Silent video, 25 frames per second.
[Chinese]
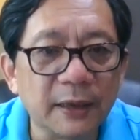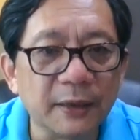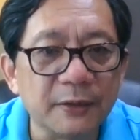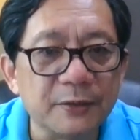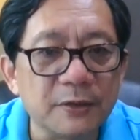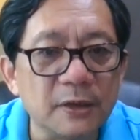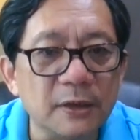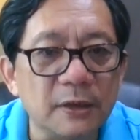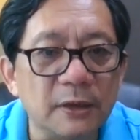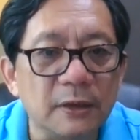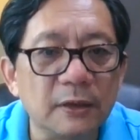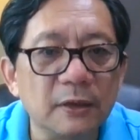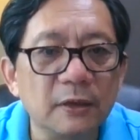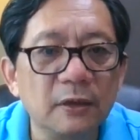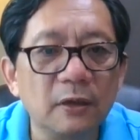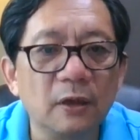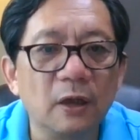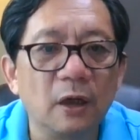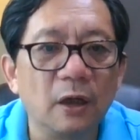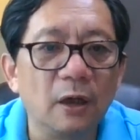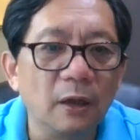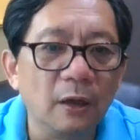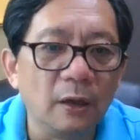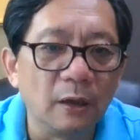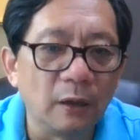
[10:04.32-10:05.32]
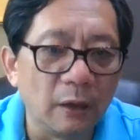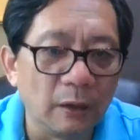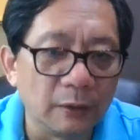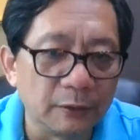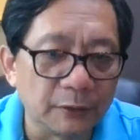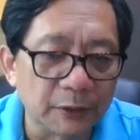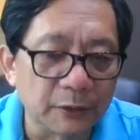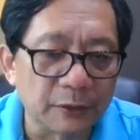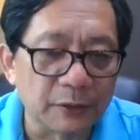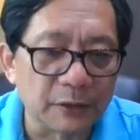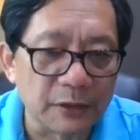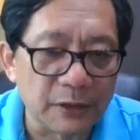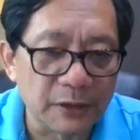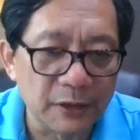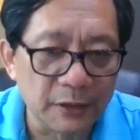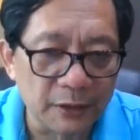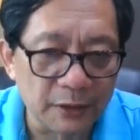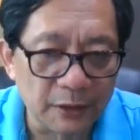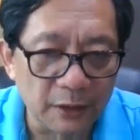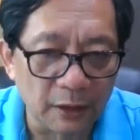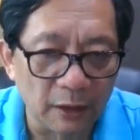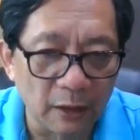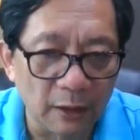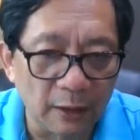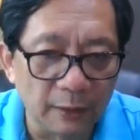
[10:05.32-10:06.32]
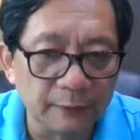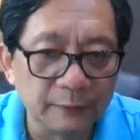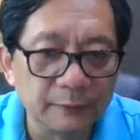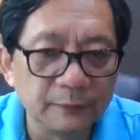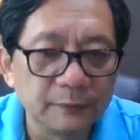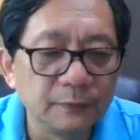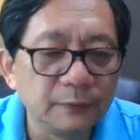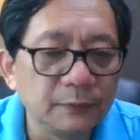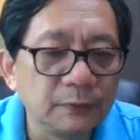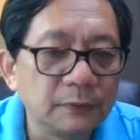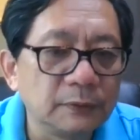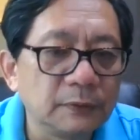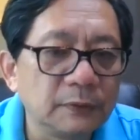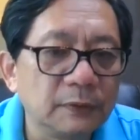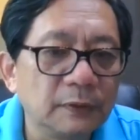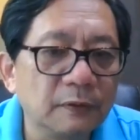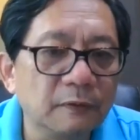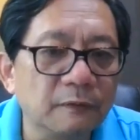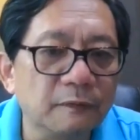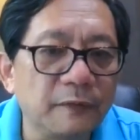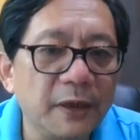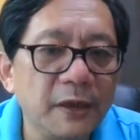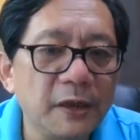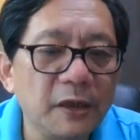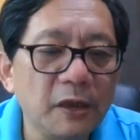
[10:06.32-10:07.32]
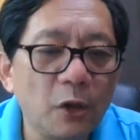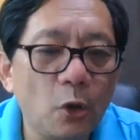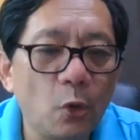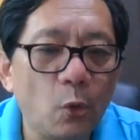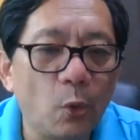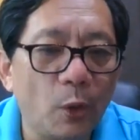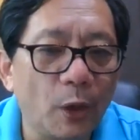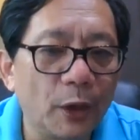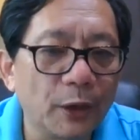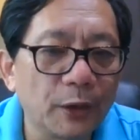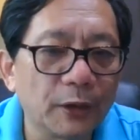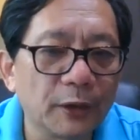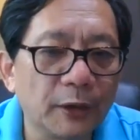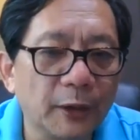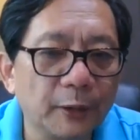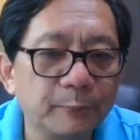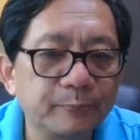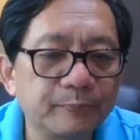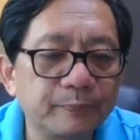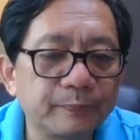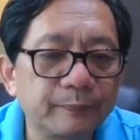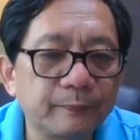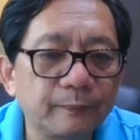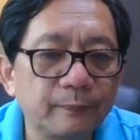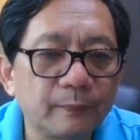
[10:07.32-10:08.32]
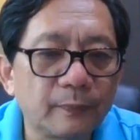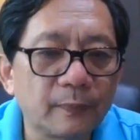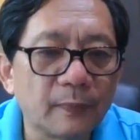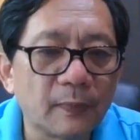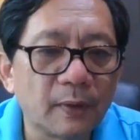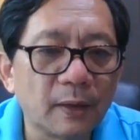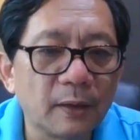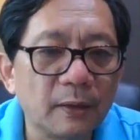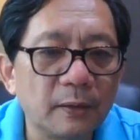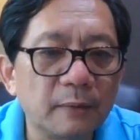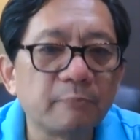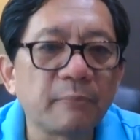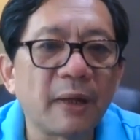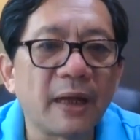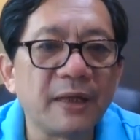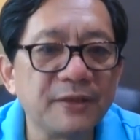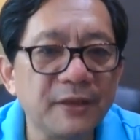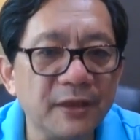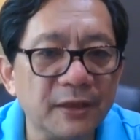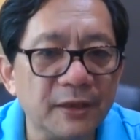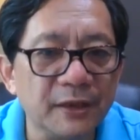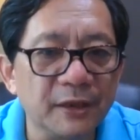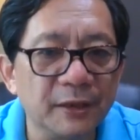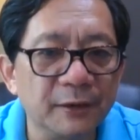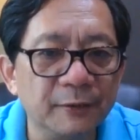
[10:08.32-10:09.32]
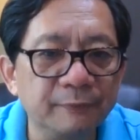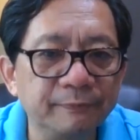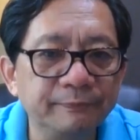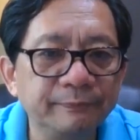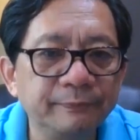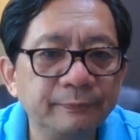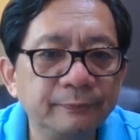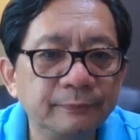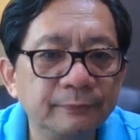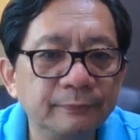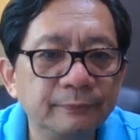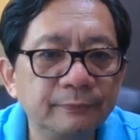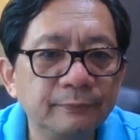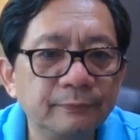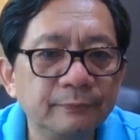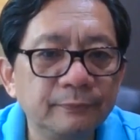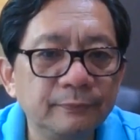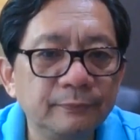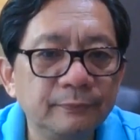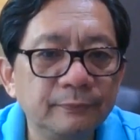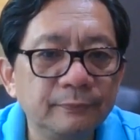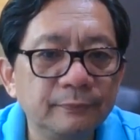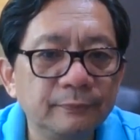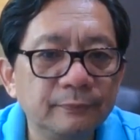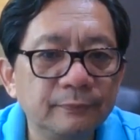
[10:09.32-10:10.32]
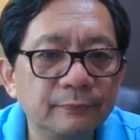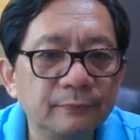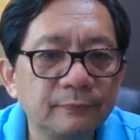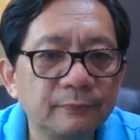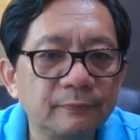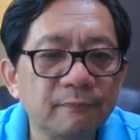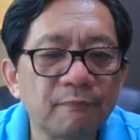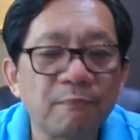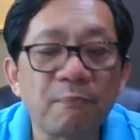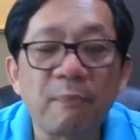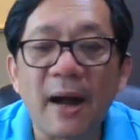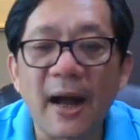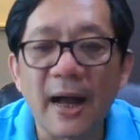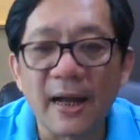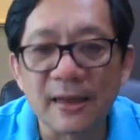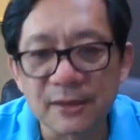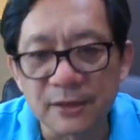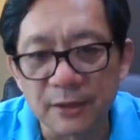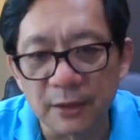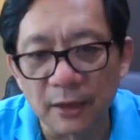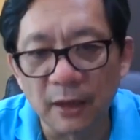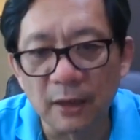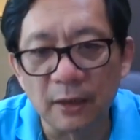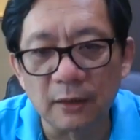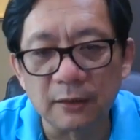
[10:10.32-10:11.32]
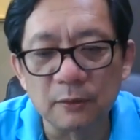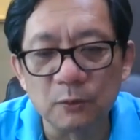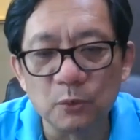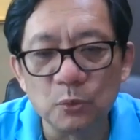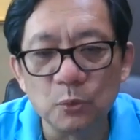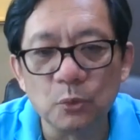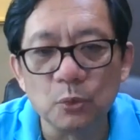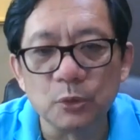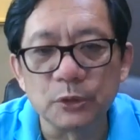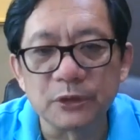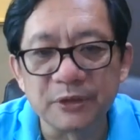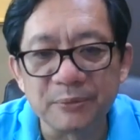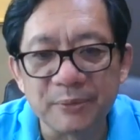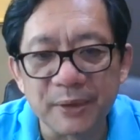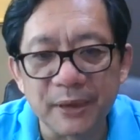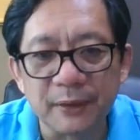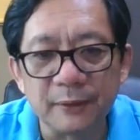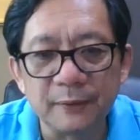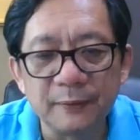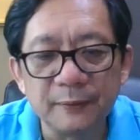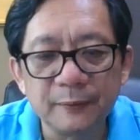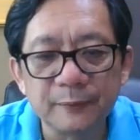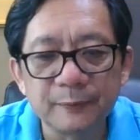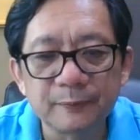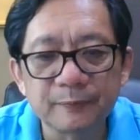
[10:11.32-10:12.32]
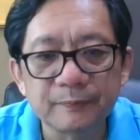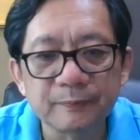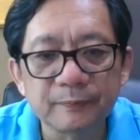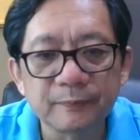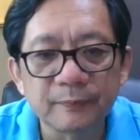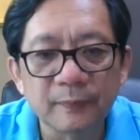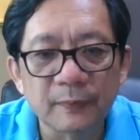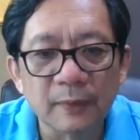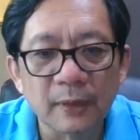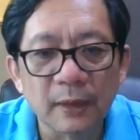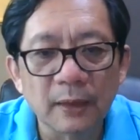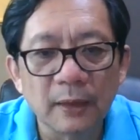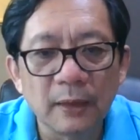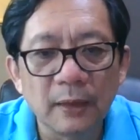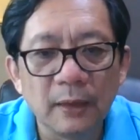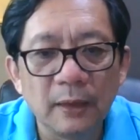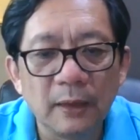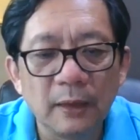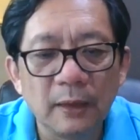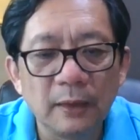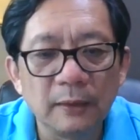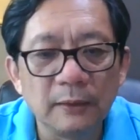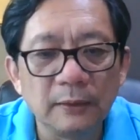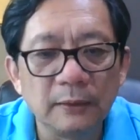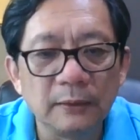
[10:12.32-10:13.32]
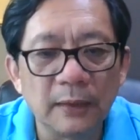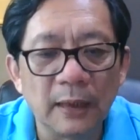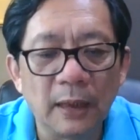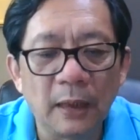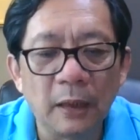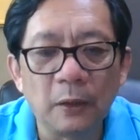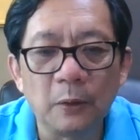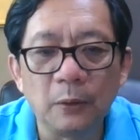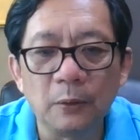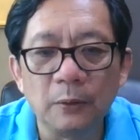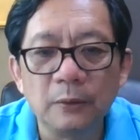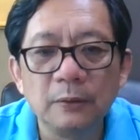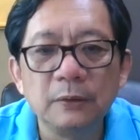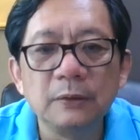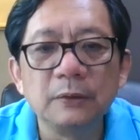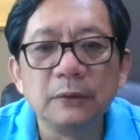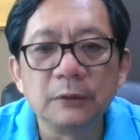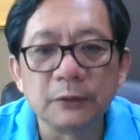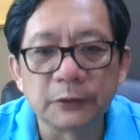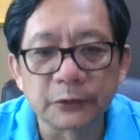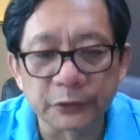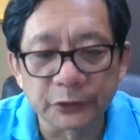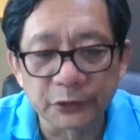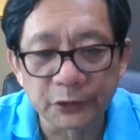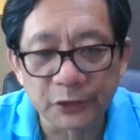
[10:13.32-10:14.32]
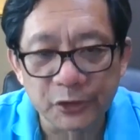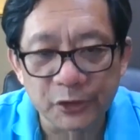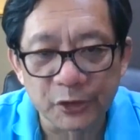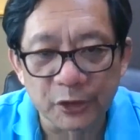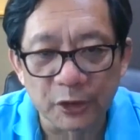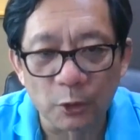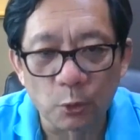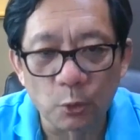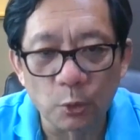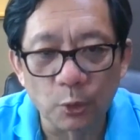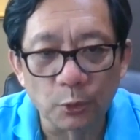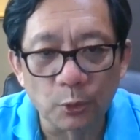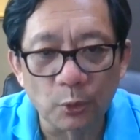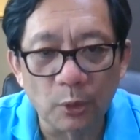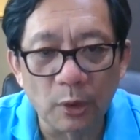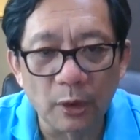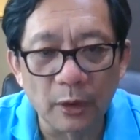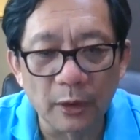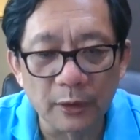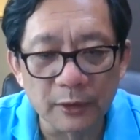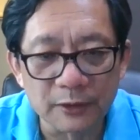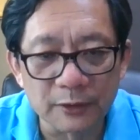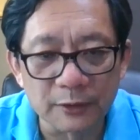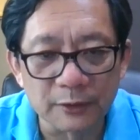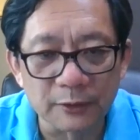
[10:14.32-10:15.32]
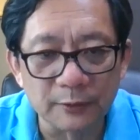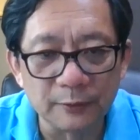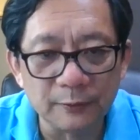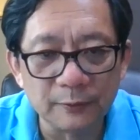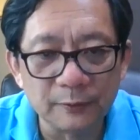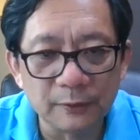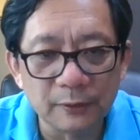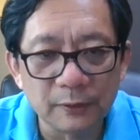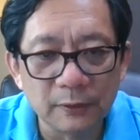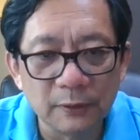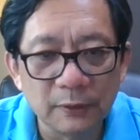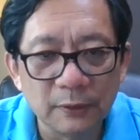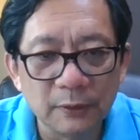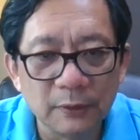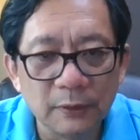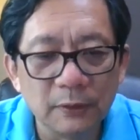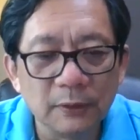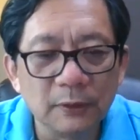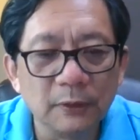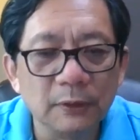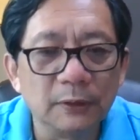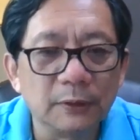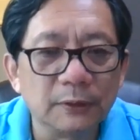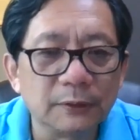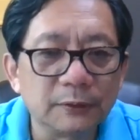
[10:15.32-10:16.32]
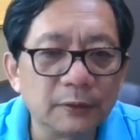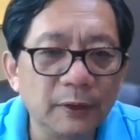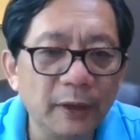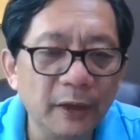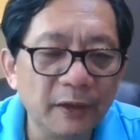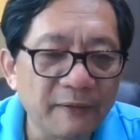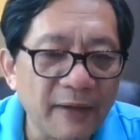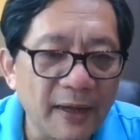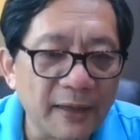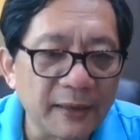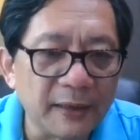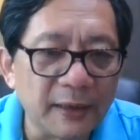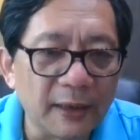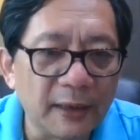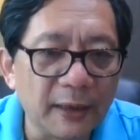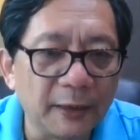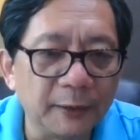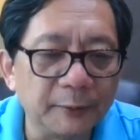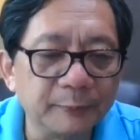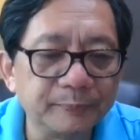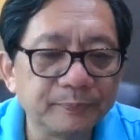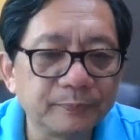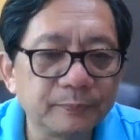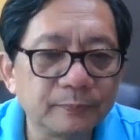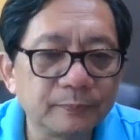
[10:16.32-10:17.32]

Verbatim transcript: 痕迹，这就印证了，唯一活着的潘景银爬行了五十米，然后失血过多而死。另外一个，